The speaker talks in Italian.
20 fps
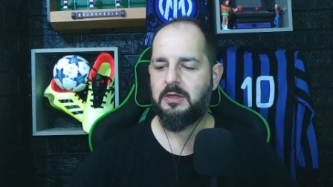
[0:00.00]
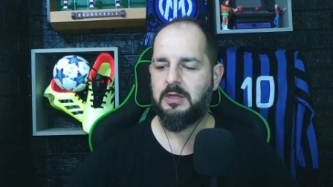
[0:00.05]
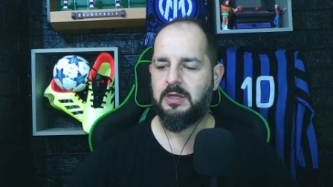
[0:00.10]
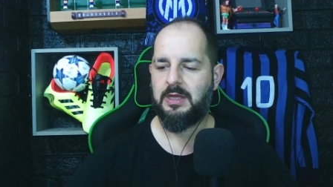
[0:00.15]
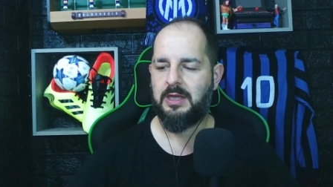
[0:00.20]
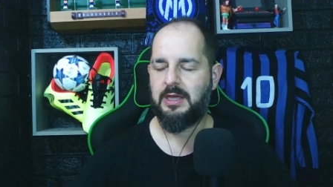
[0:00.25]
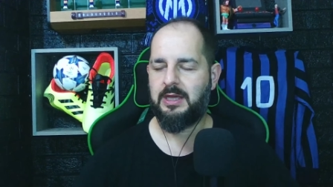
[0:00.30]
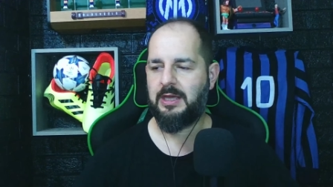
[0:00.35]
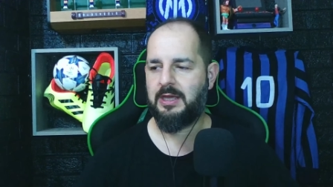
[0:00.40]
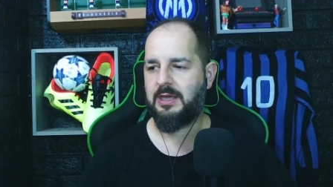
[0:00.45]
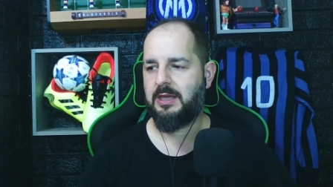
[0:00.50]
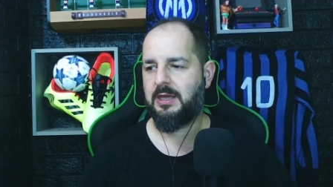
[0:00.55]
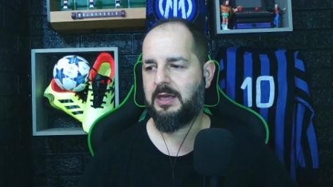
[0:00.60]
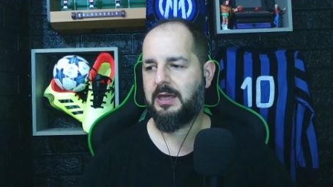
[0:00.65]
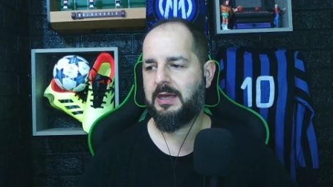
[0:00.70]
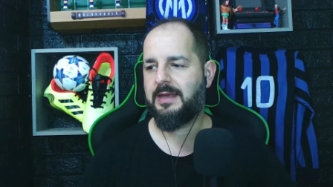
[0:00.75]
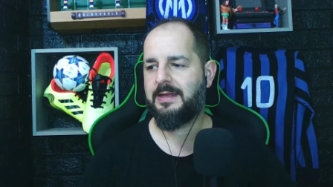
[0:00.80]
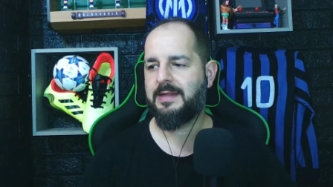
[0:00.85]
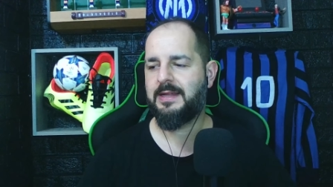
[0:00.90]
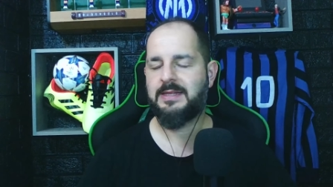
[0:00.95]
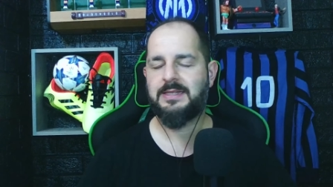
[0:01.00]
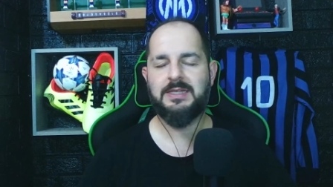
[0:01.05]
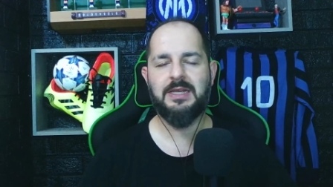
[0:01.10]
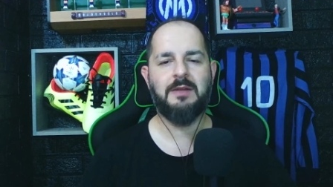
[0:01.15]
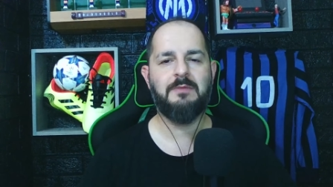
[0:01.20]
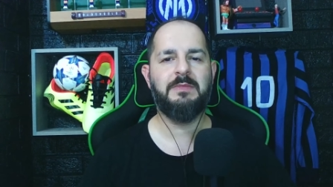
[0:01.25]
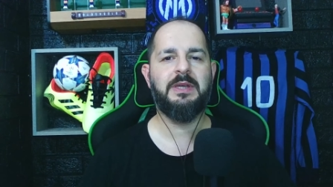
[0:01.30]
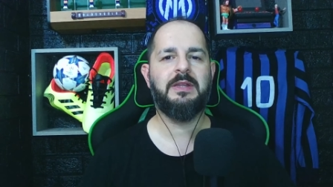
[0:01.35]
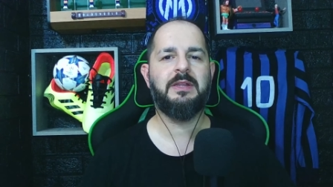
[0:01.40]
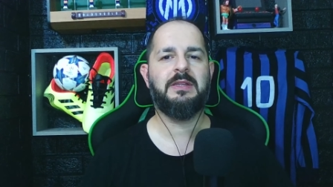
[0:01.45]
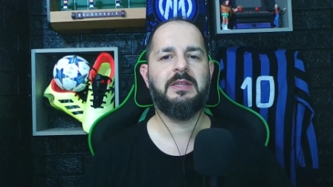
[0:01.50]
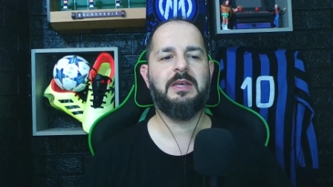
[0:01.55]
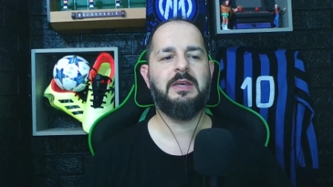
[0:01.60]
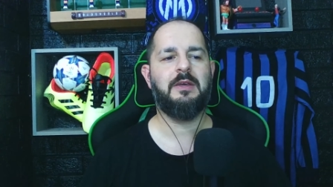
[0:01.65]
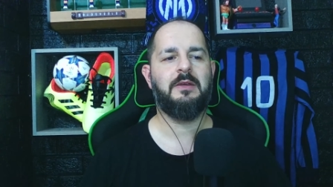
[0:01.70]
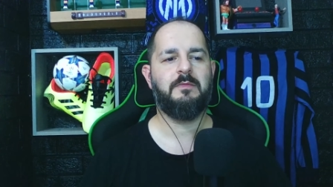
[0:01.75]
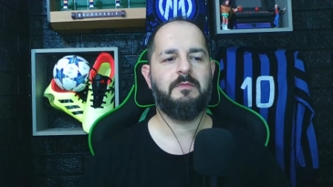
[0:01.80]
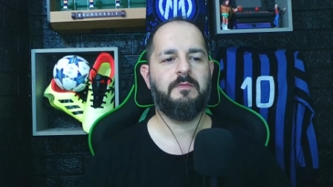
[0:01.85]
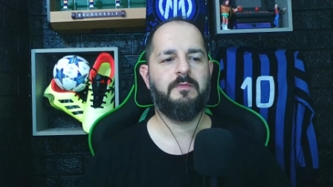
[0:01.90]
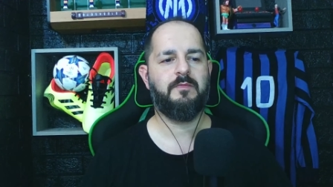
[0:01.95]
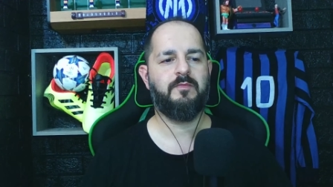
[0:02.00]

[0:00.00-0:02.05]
e inizialmente